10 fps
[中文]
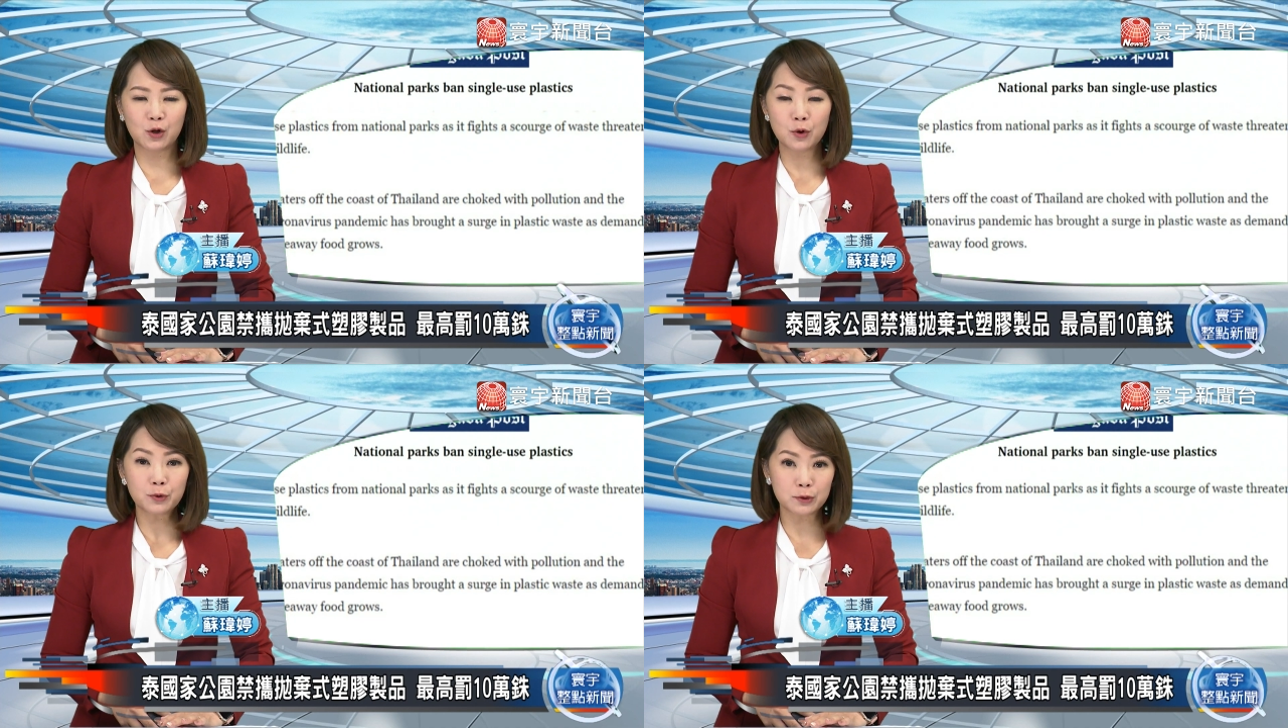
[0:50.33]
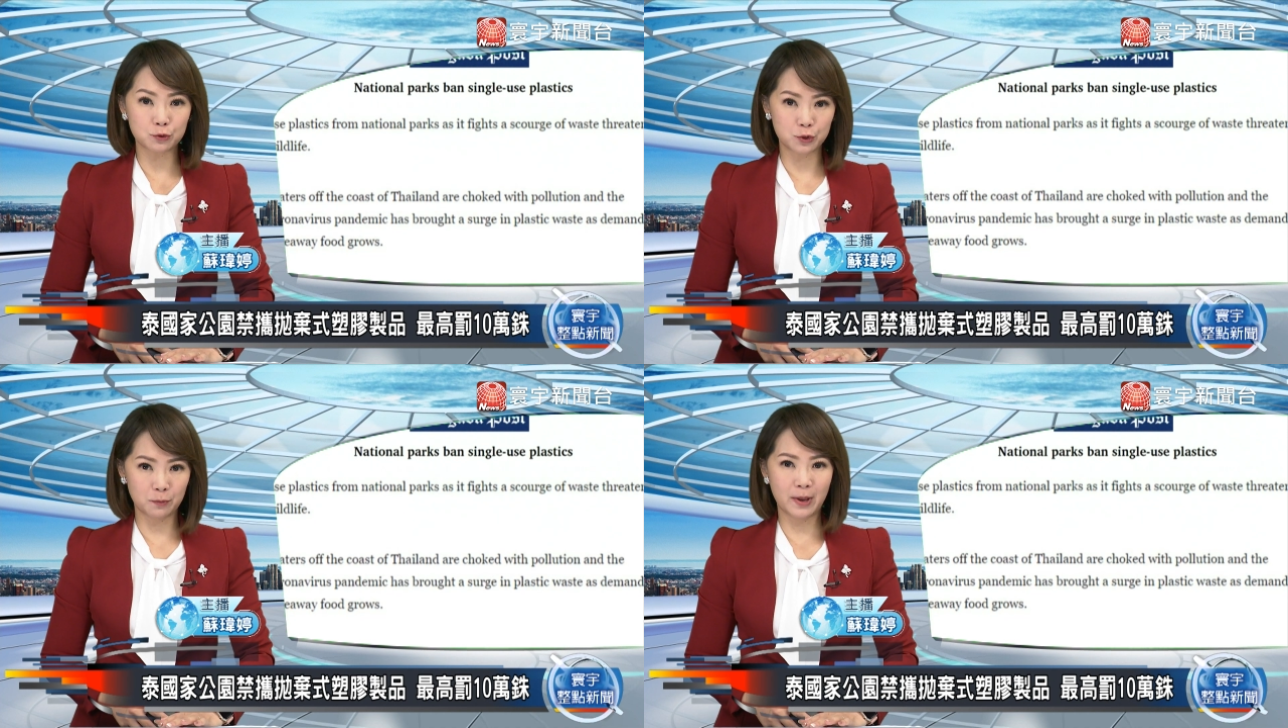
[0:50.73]
公园
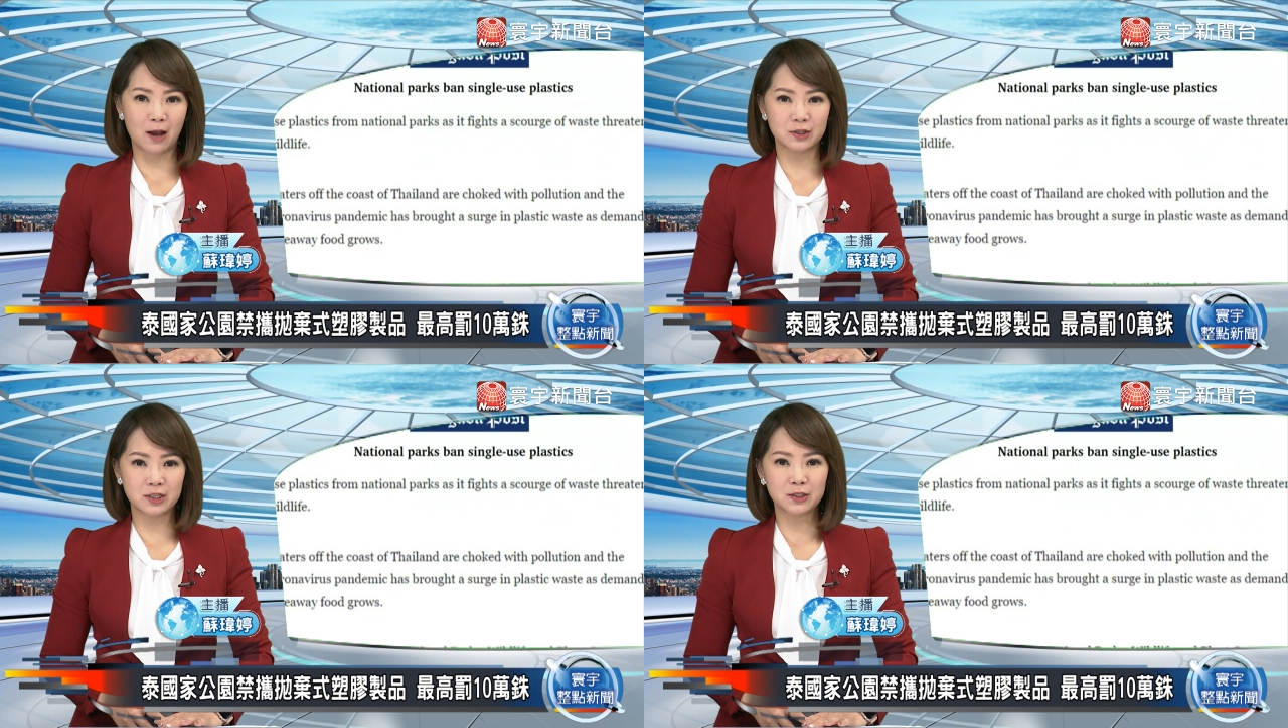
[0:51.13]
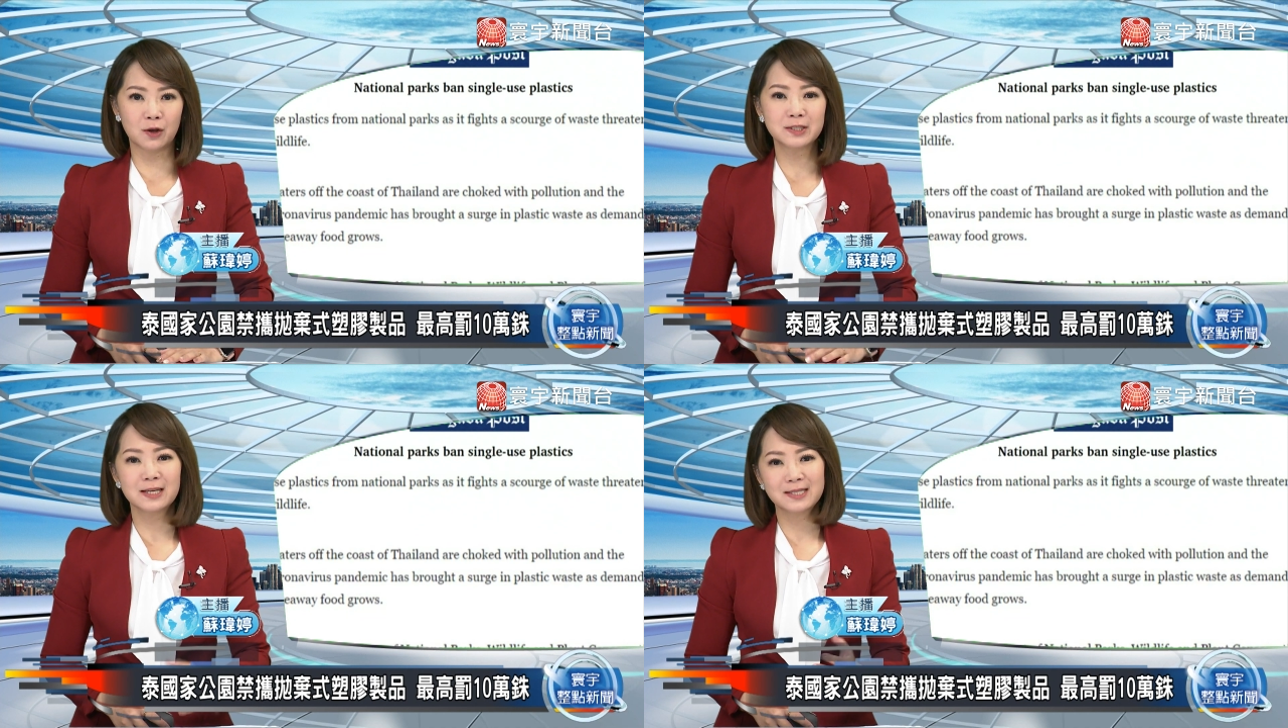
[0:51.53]
局就表示，
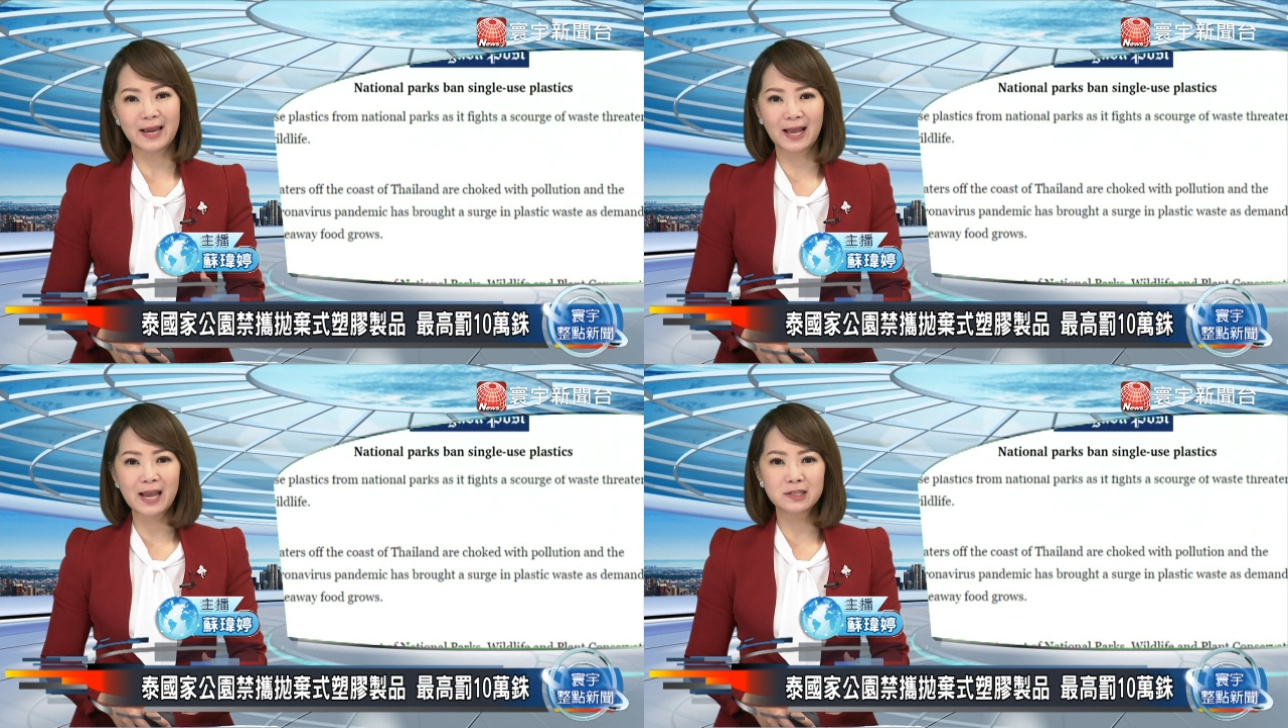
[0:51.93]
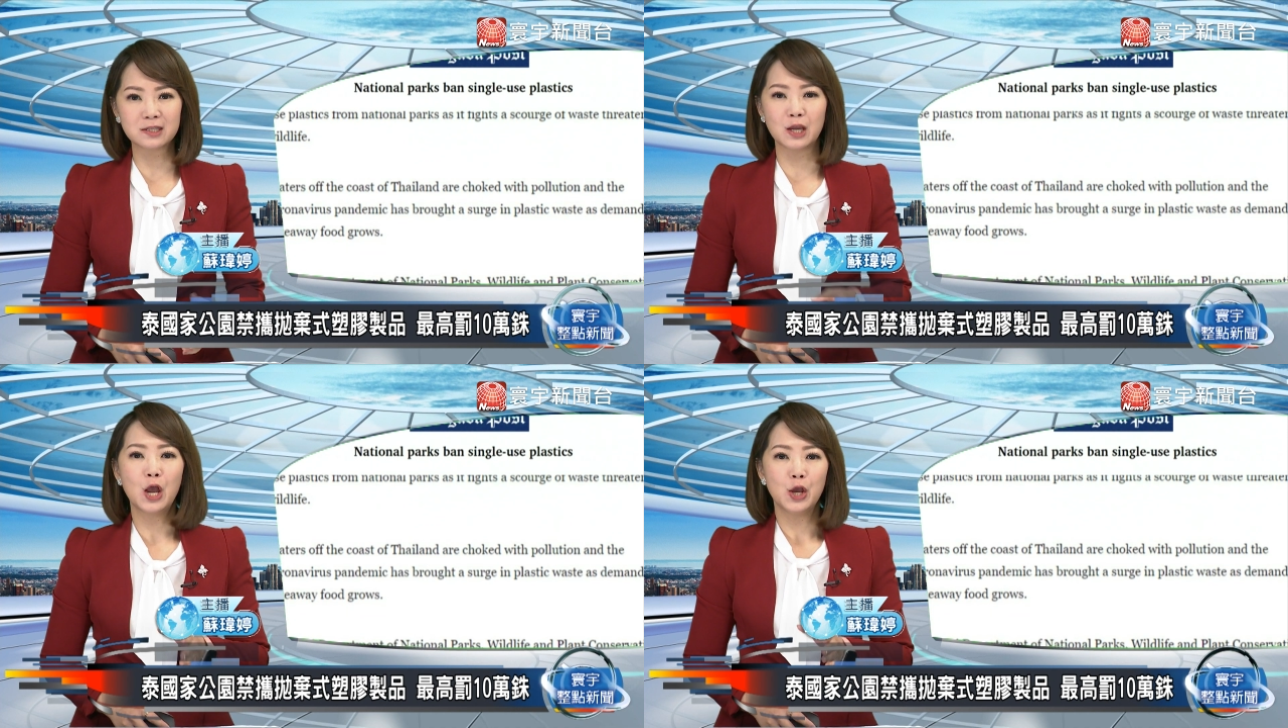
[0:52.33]
从现在开
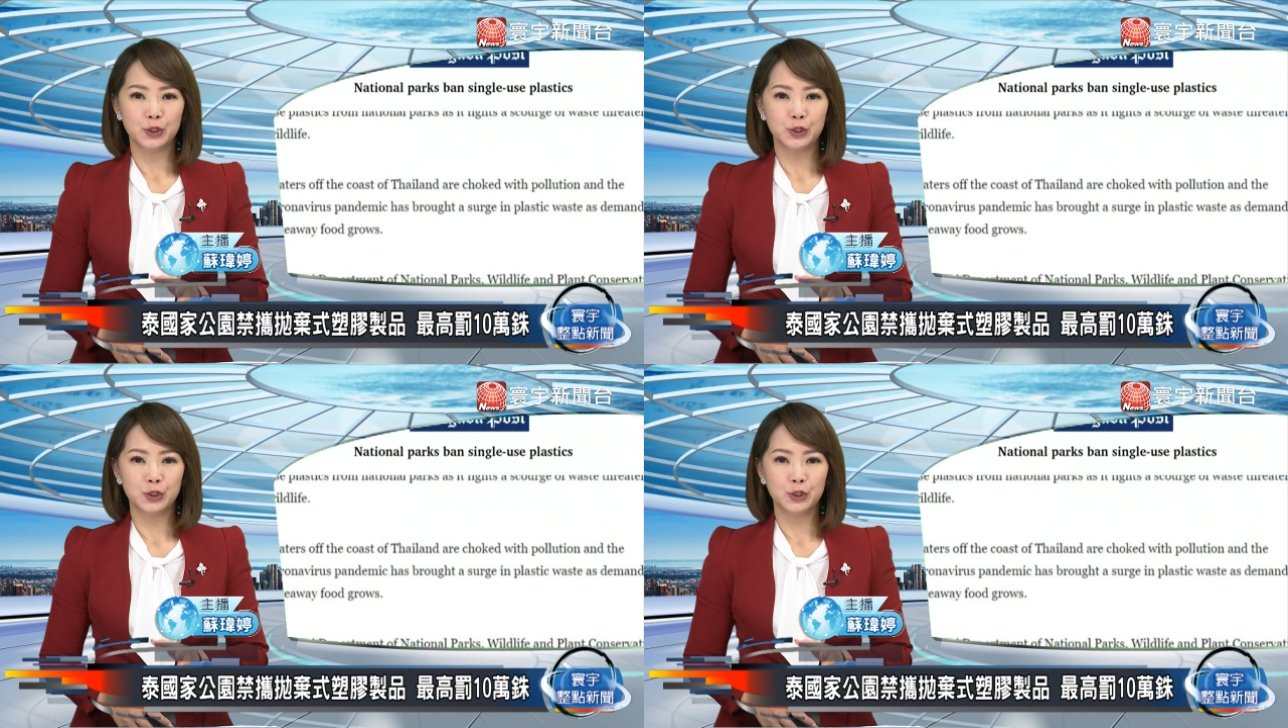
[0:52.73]
始，